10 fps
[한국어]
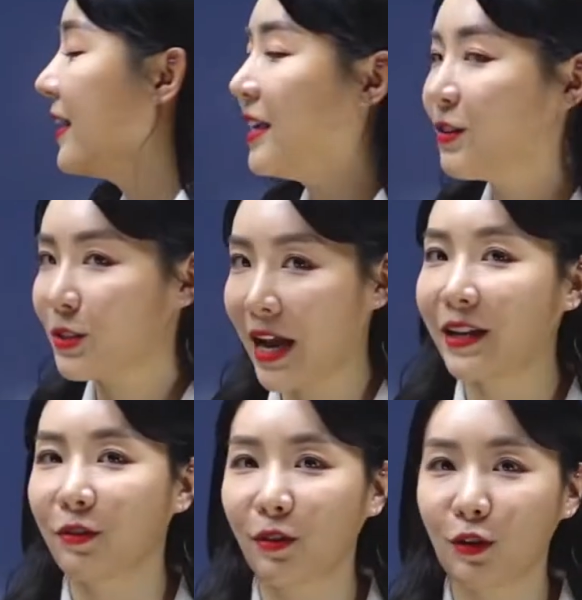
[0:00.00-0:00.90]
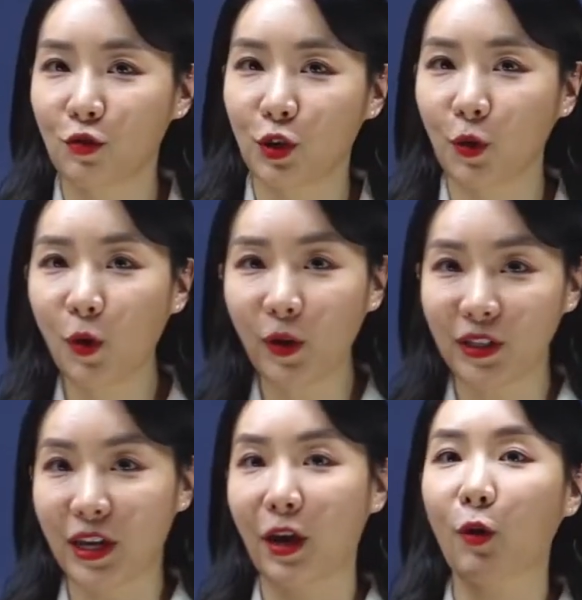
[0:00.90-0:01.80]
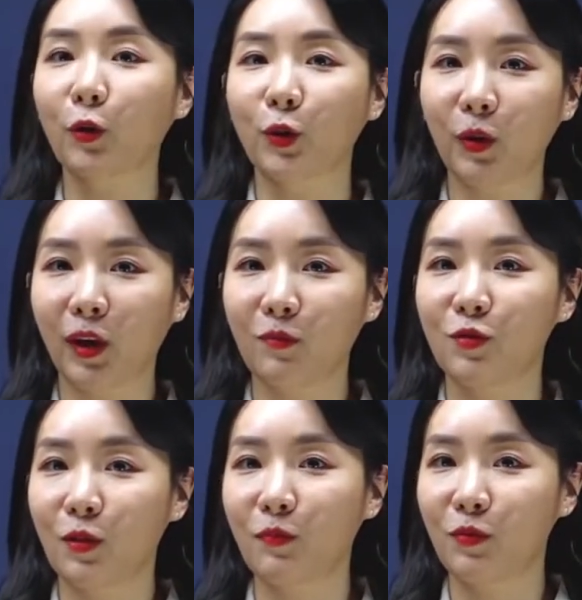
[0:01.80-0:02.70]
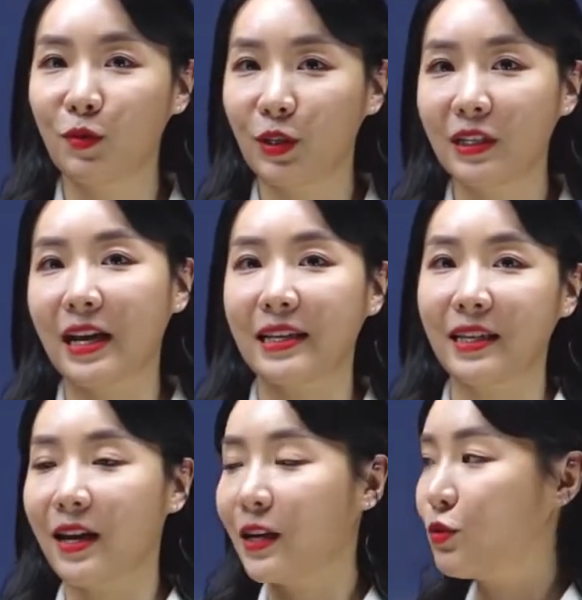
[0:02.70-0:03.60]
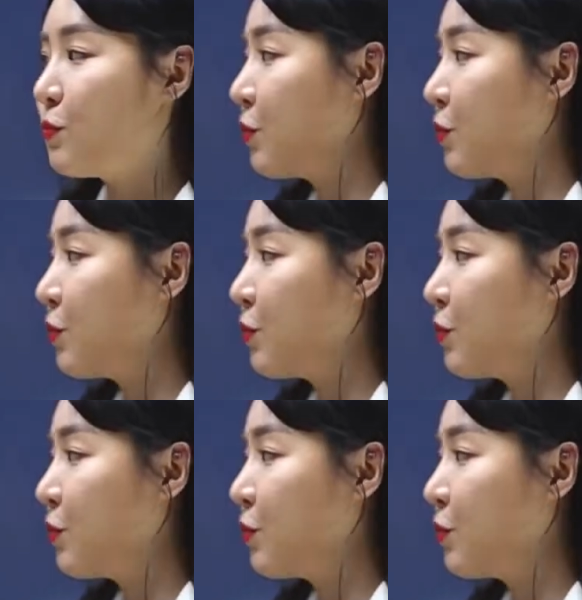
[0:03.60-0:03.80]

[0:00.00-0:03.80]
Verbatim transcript: 이거 잘 기억해 주시고 이제 어떻게 문제 푸는지 자세하게 좀